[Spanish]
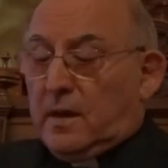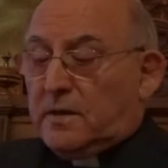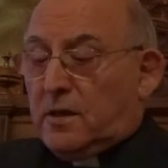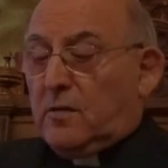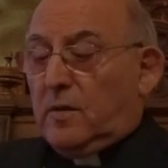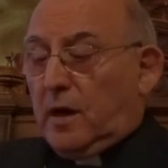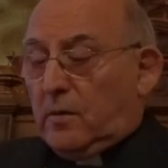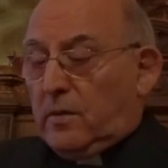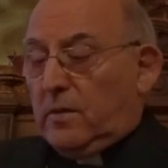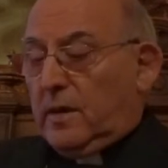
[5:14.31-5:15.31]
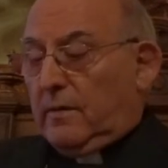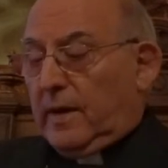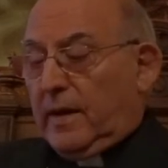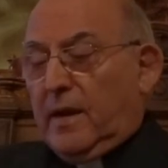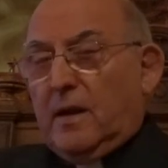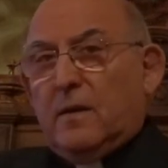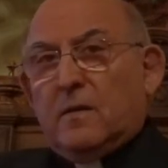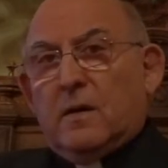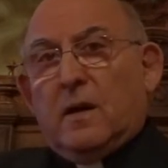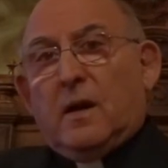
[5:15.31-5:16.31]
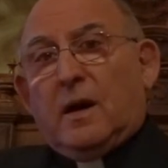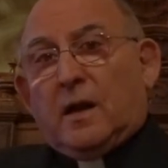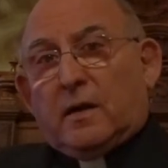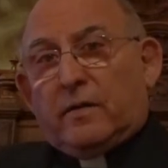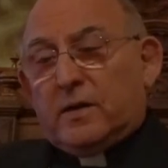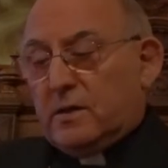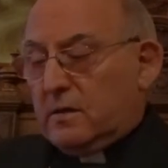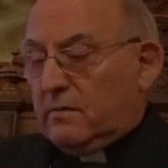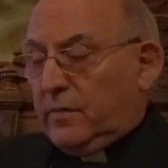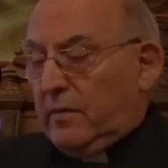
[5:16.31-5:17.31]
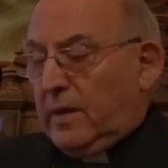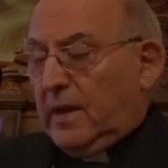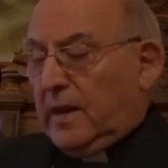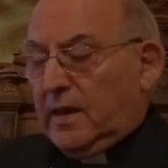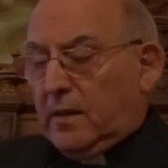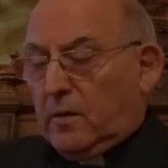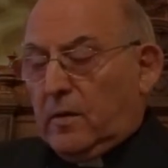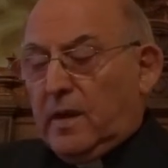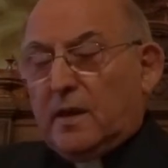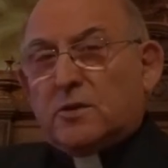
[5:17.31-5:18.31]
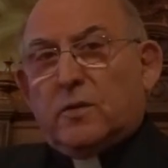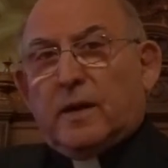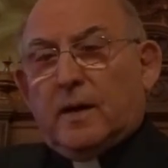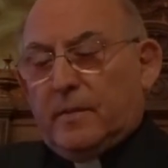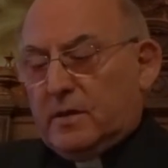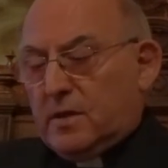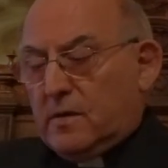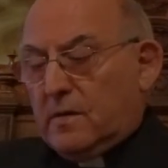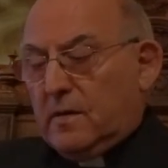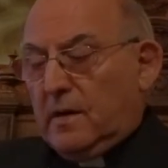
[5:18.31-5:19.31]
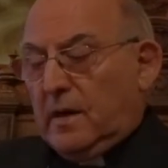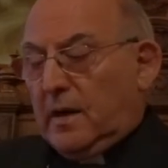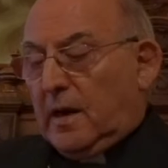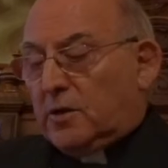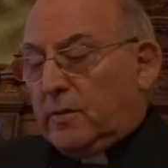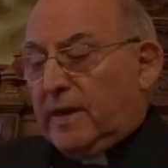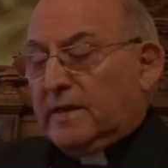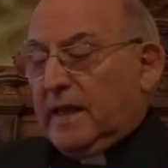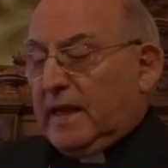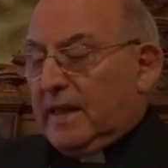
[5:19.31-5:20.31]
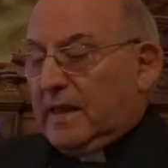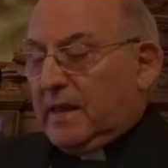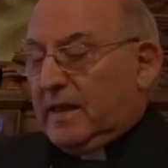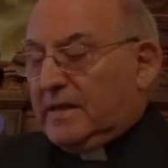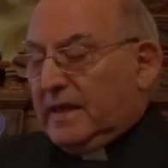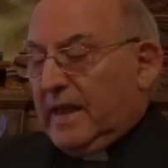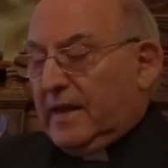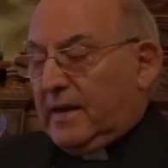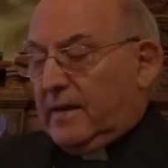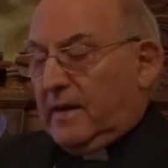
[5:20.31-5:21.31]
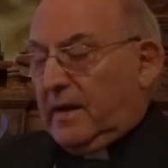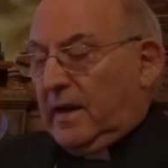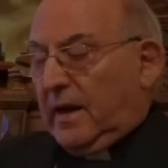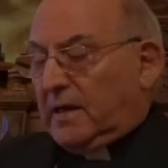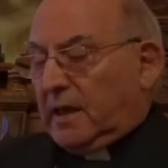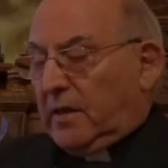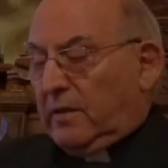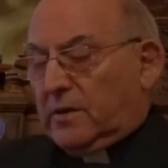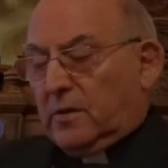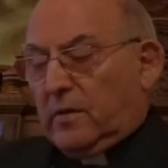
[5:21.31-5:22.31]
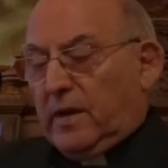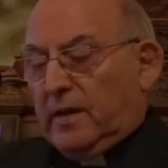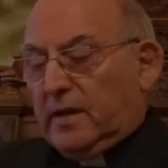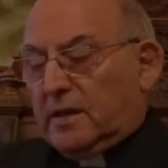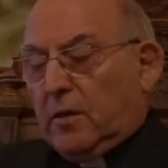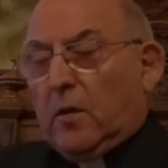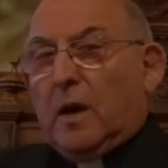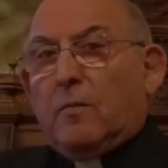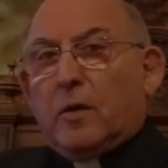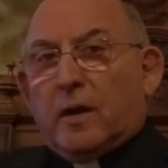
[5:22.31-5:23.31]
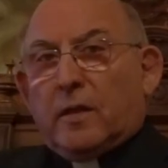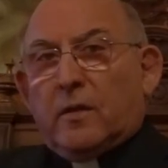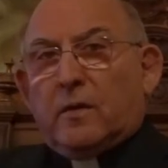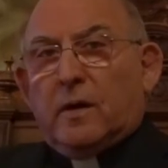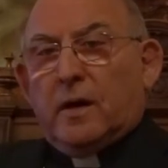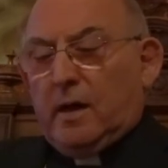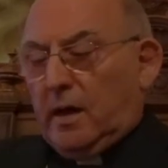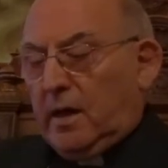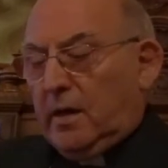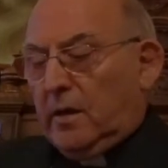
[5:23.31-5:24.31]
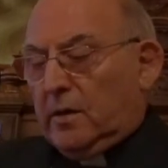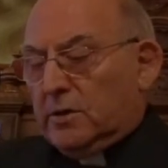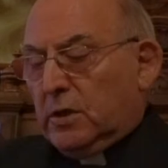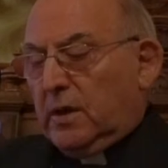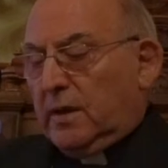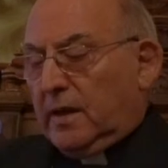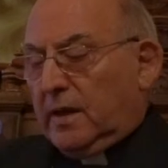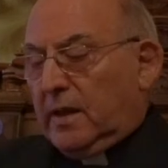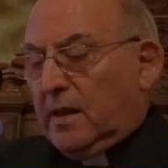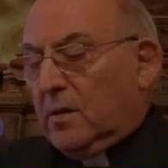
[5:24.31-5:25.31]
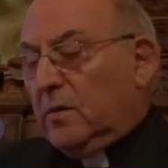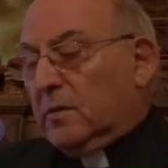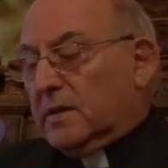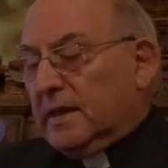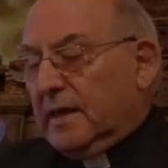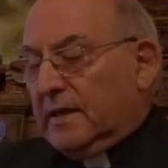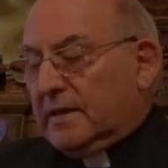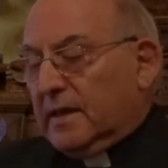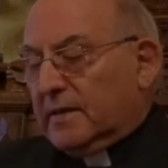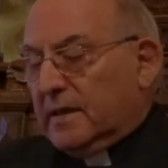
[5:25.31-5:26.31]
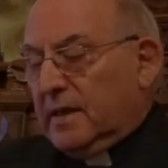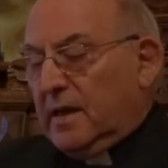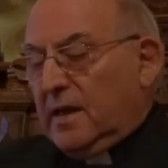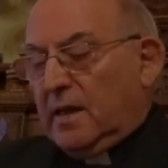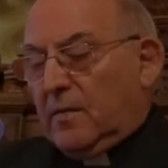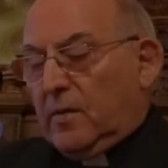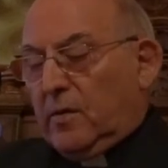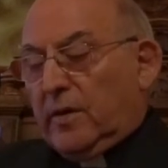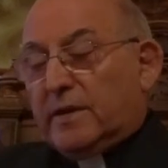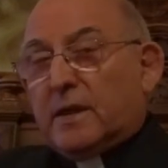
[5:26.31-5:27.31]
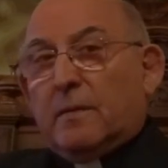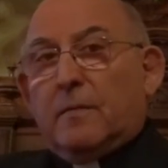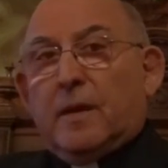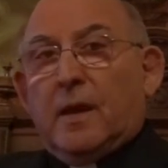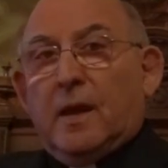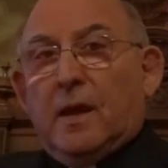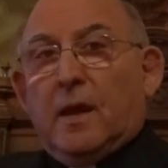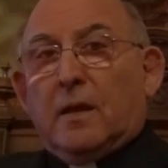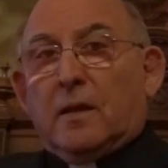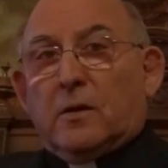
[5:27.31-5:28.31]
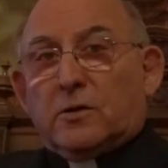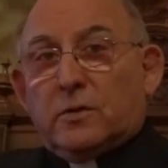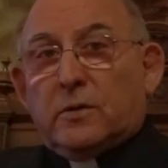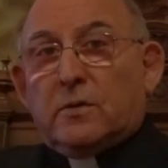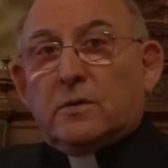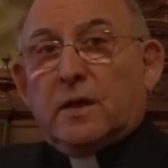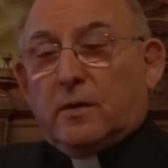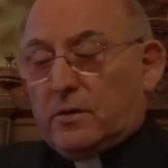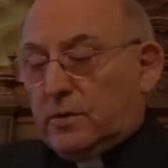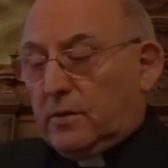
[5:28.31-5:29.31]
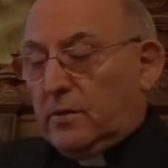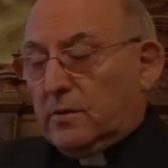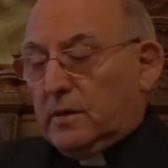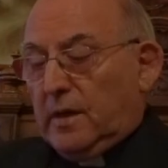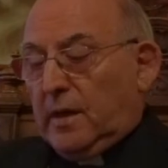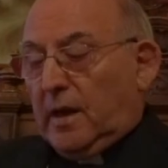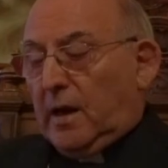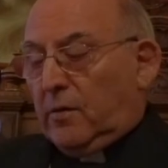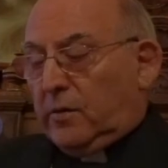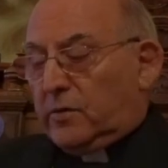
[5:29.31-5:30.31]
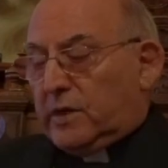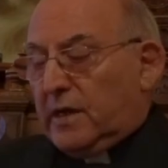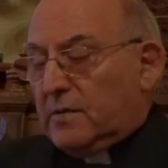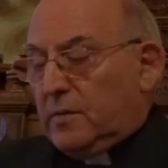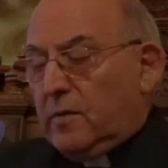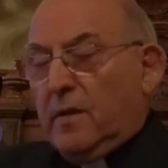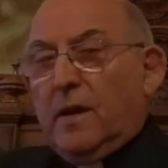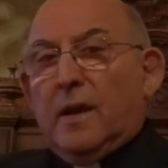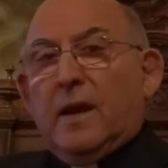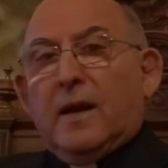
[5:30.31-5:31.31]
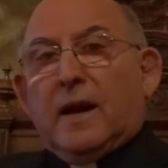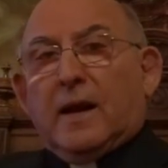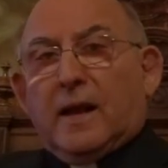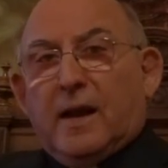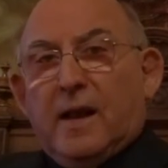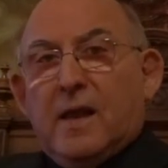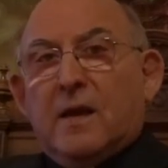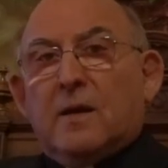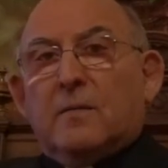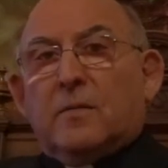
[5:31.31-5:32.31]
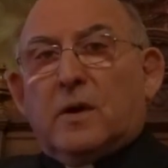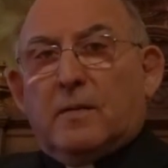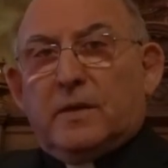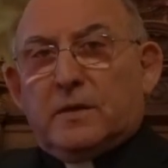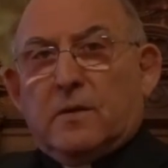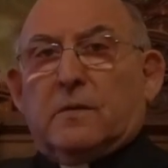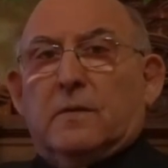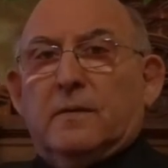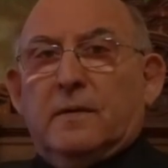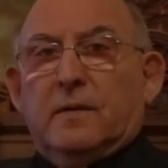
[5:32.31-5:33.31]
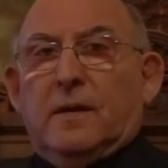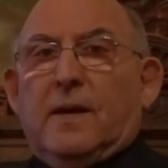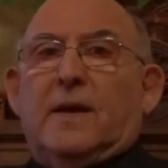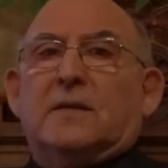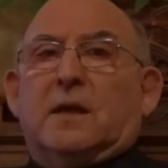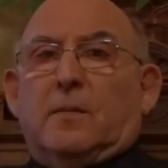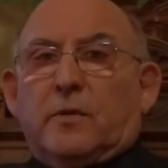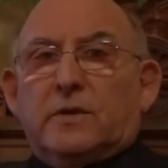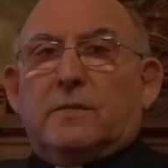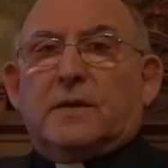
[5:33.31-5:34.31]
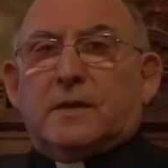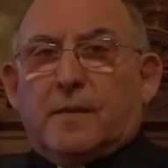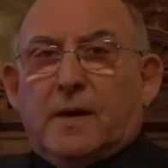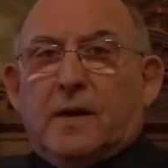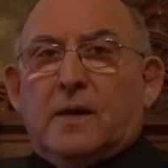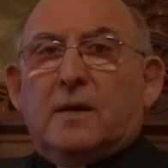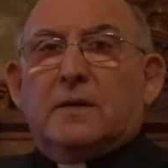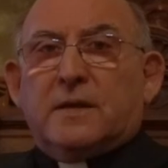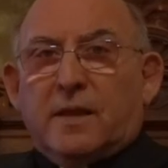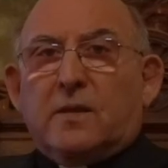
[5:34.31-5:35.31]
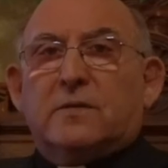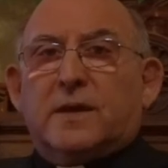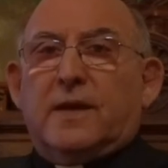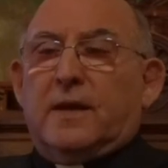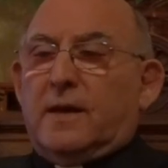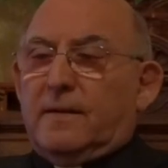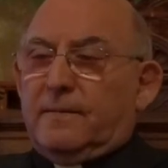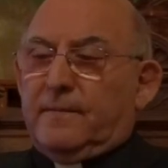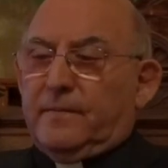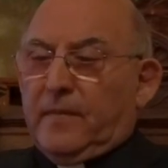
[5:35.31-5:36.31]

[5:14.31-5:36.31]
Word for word: así como el anuncio del Evangelio, la reflexión bíblica y teológica sobre la misión, las obras de caridad cristiana y las acciones concretas de colaboración y de solidaridad con otras iglesias, de modo que se vive entre nosotros y en nosotros el entusiasmo y la alegría por la misión. Hasta la próxima semana, si Dios quiere.